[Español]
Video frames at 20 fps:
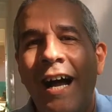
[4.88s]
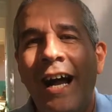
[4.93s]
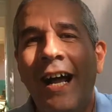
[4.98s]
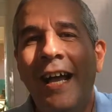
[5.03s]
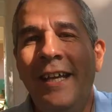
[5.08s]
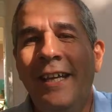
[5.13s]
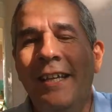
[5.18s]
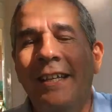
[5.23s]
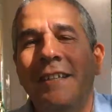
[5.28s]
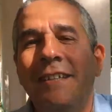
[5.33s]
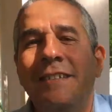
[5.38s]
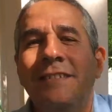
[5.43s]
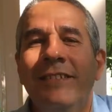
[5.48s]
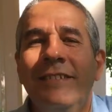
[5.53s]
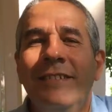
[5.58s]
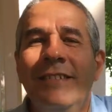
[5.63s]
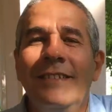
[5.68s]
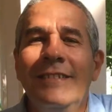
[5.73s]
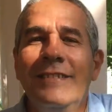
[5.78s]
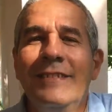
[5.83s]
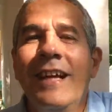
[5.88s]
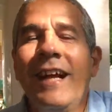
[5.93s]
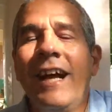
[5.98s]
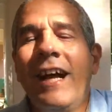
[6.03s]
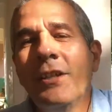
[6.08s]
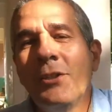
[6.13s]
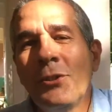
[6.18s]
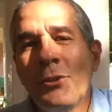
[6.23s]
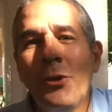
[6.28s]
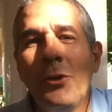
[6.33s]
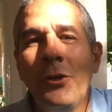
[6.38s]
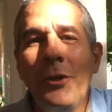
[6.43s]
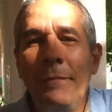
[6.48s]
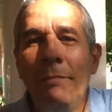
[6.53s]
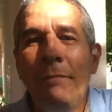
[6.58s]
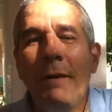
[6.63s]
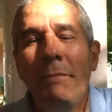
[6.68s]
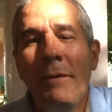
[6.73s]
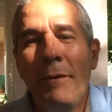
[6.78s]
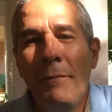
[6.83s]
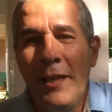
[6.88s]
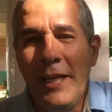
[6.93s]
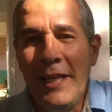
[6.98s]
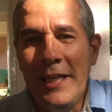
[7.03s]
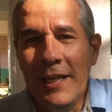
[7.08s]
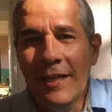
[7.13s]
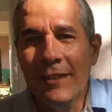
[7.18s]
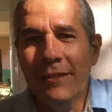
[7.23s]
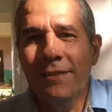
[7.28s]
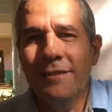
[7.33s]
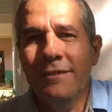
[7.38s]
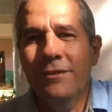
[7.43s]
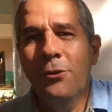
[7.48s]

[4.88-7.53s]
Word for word: Hi, soy Pepe Bringas,